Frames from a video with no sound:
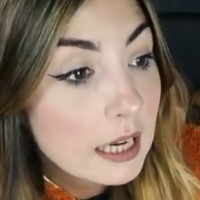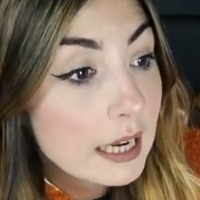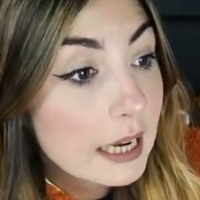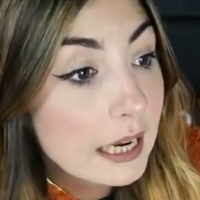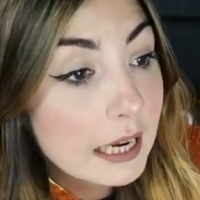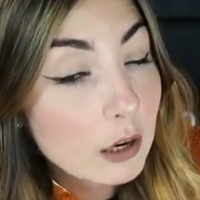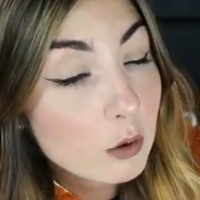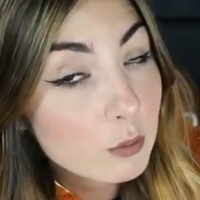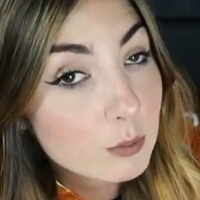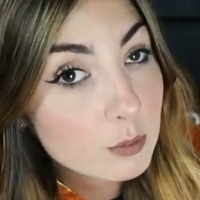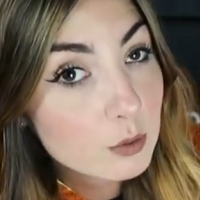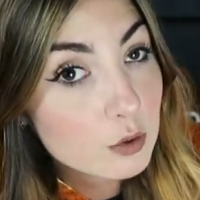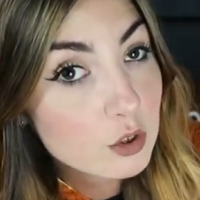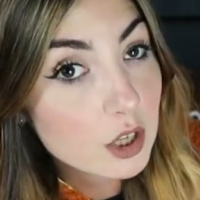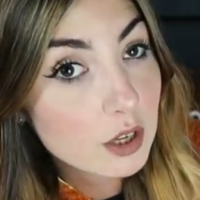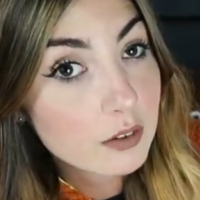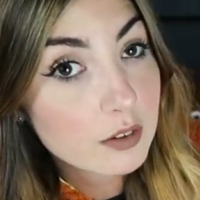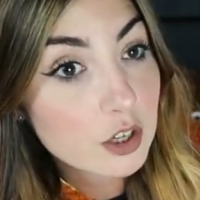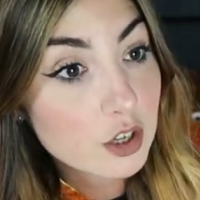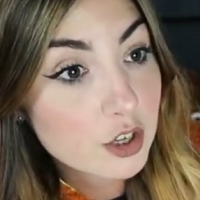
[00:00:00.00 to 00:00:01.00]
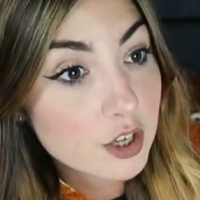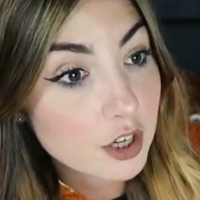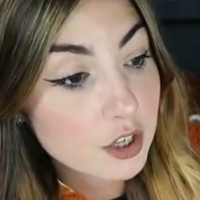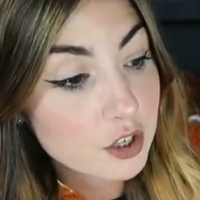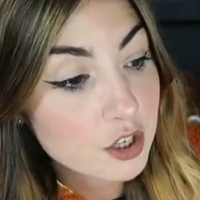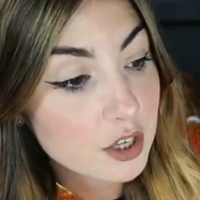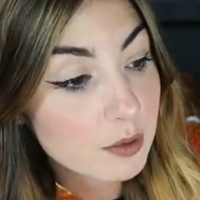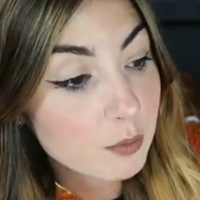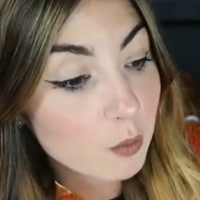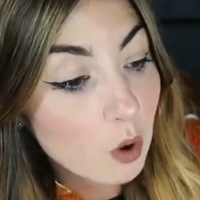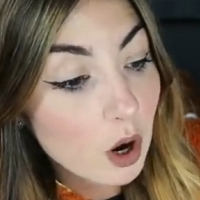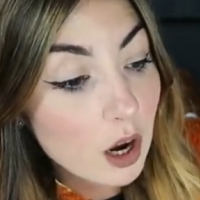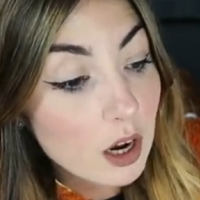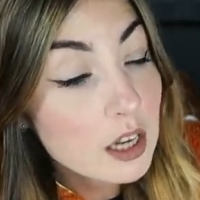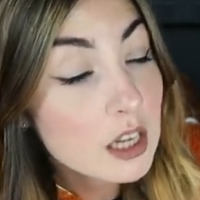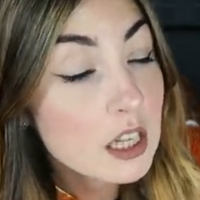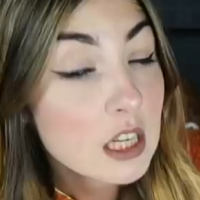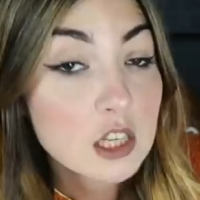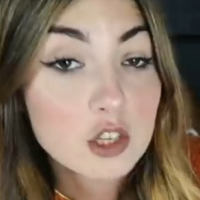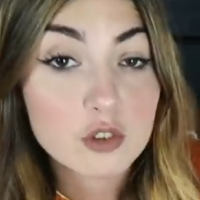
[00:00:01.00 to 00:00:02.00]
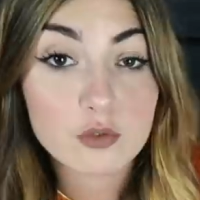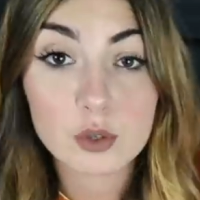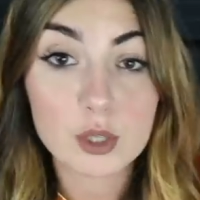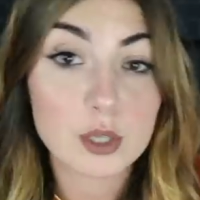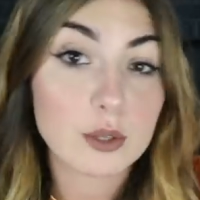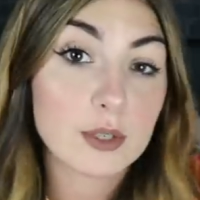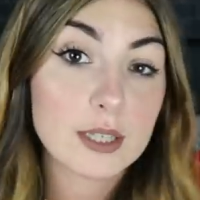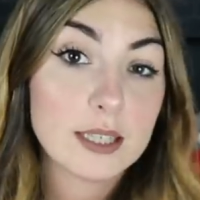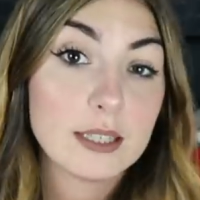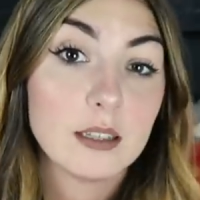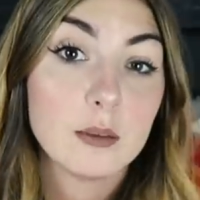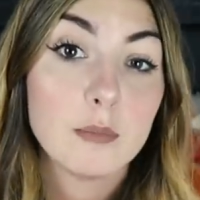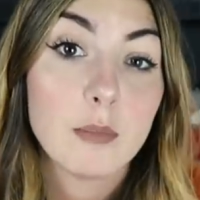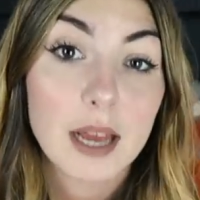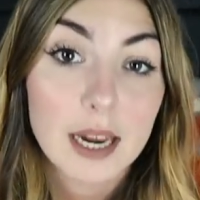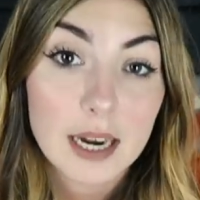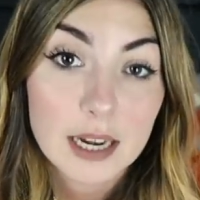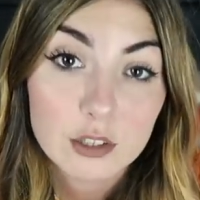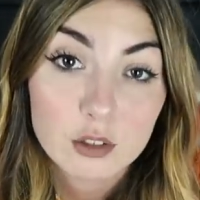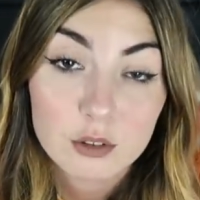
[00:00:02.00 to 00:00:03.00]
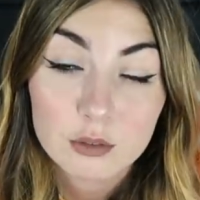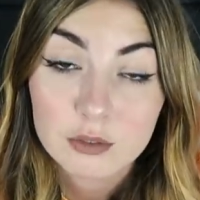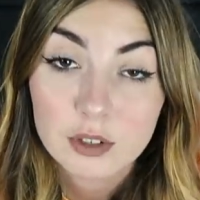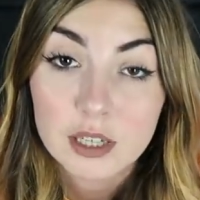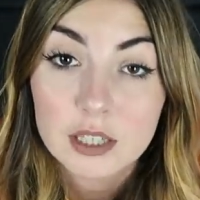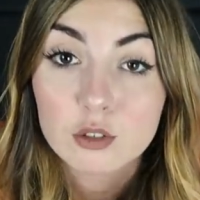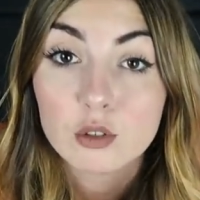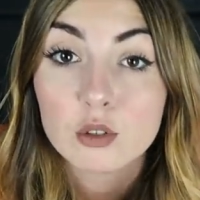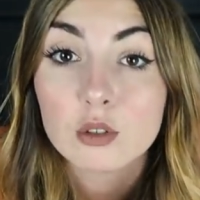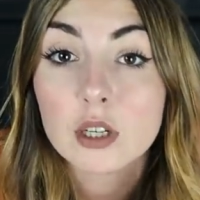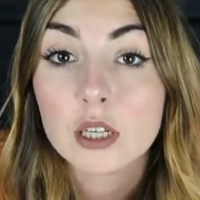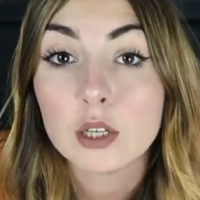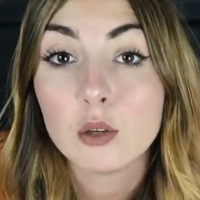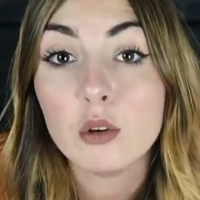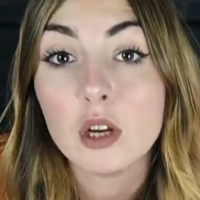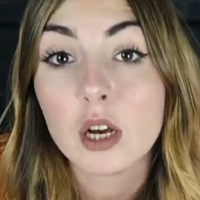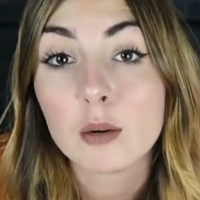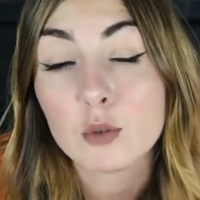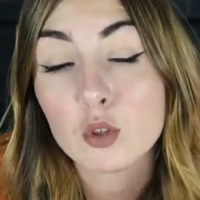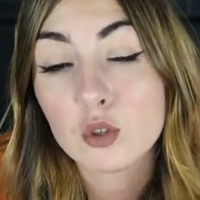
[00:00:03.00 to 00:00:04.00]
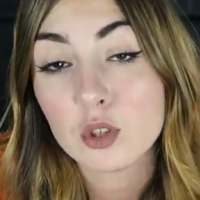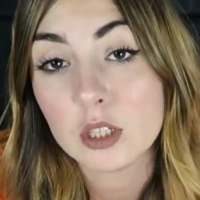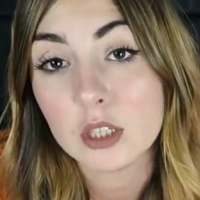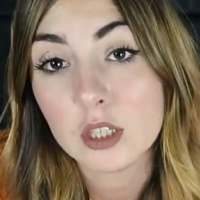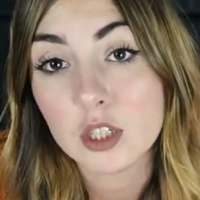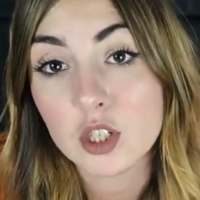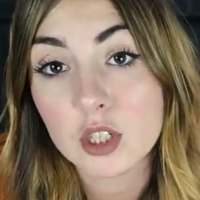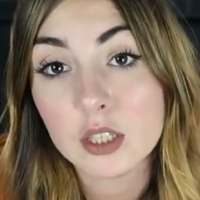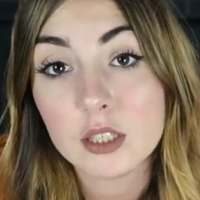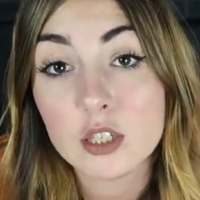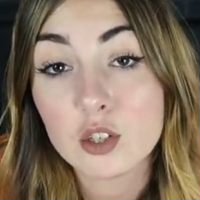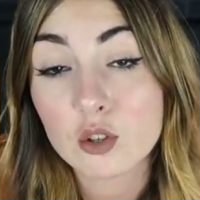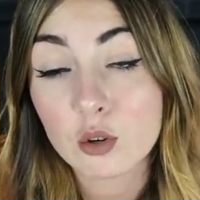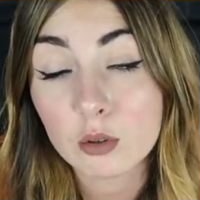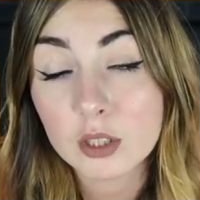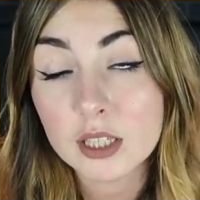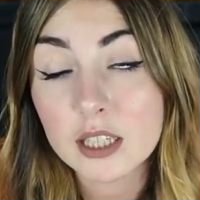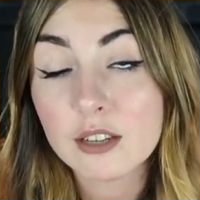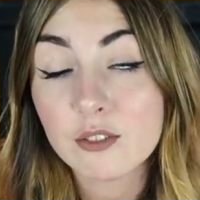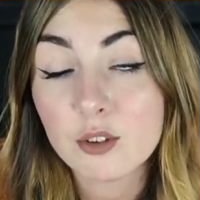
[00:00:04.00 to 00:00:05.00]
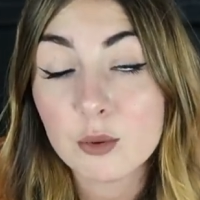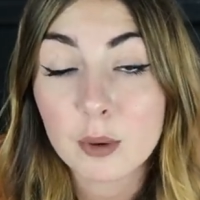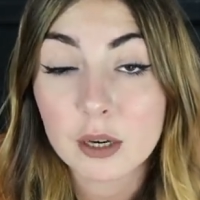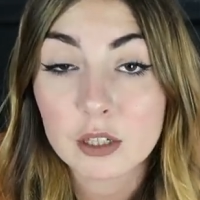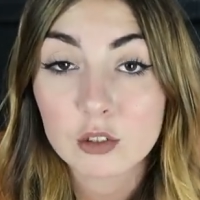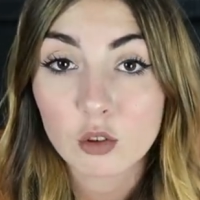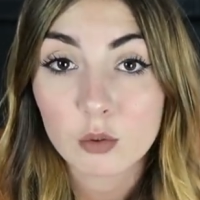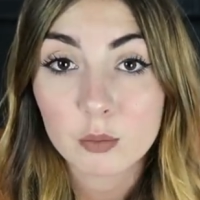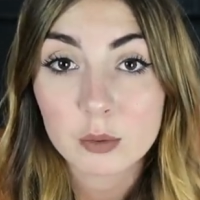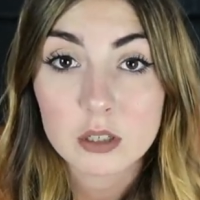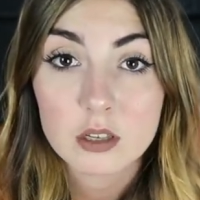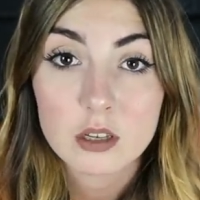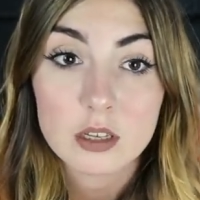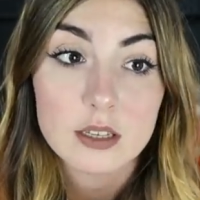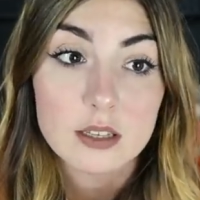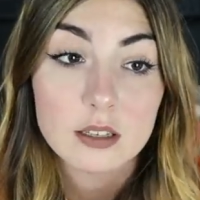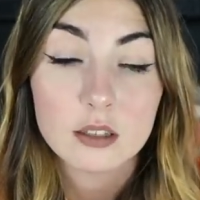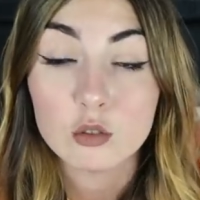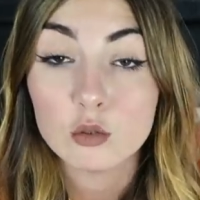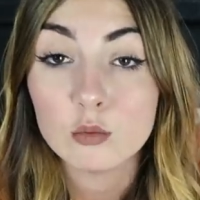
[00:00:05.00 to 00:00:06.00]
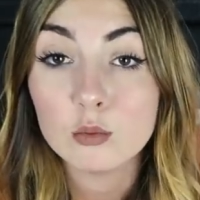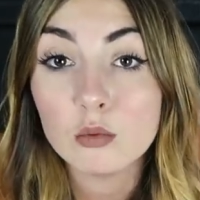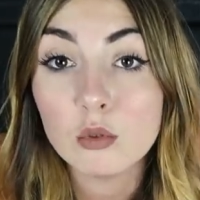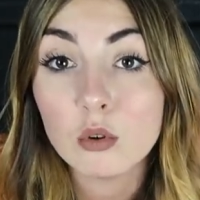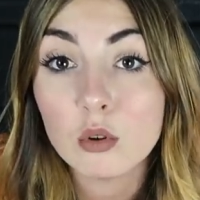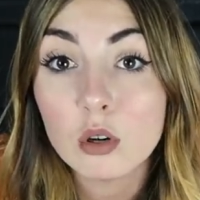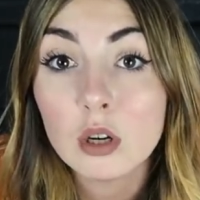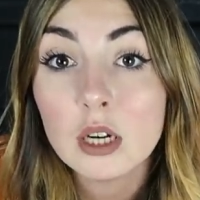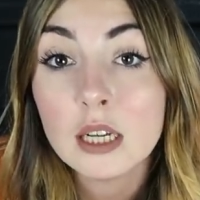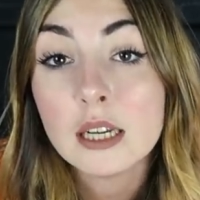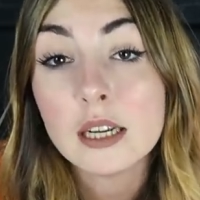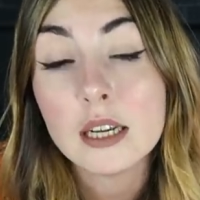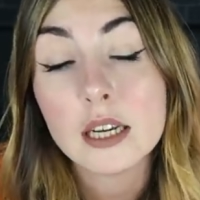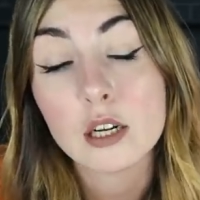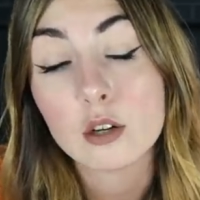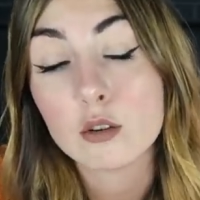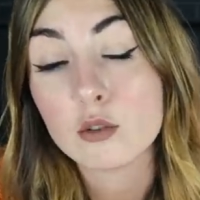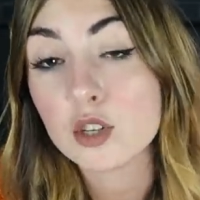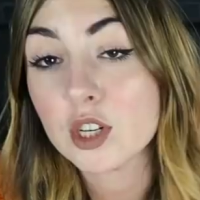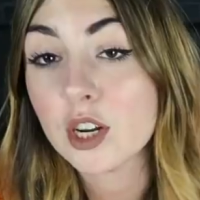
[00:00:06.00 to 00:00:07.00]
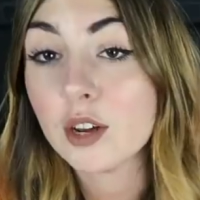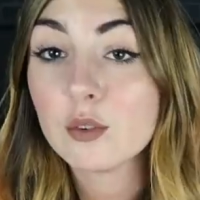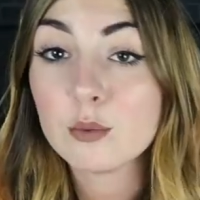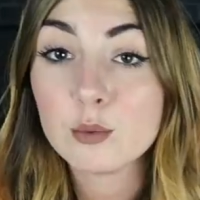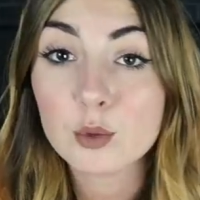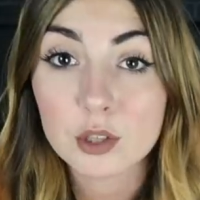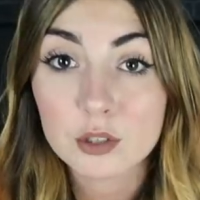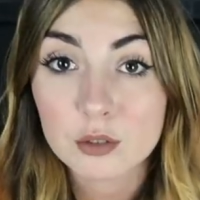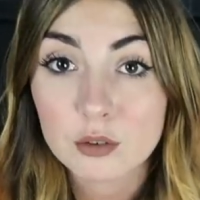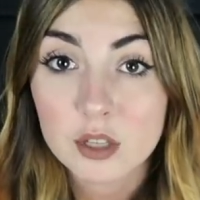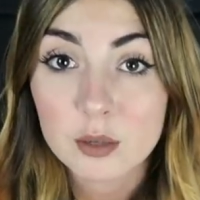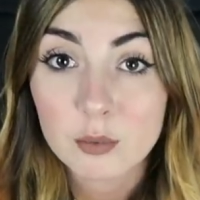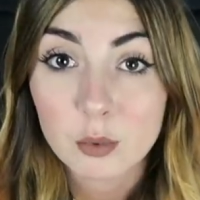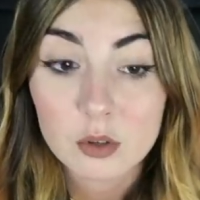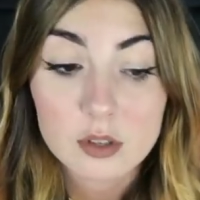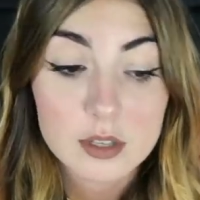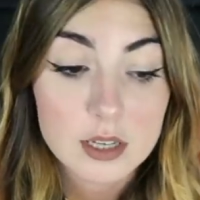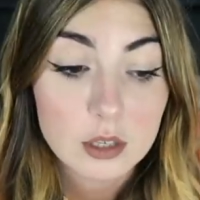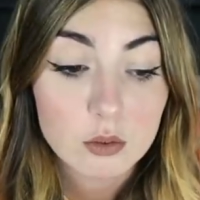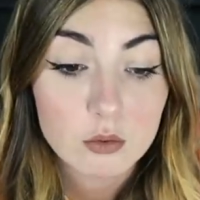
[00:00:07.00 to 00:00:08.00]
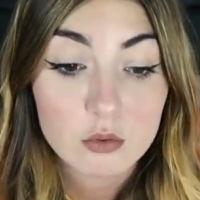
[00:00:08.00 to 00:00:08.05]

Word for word: Et en plus, j'avais un chien chez moi. Je faisais aussi des balades en fait euh, régulièrement chez, chez des gens qui n'avaient pas le temps parce qu'ils étaient au boulot et que le chien avait besoin de se dépenser.